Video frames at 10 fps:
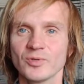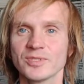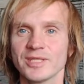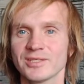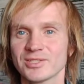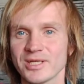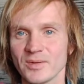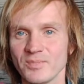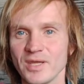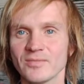то есть этот
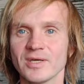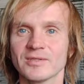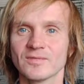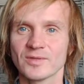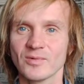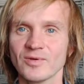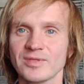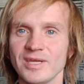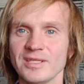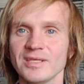шаг первый, этот второй,
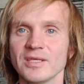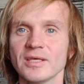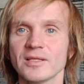третий,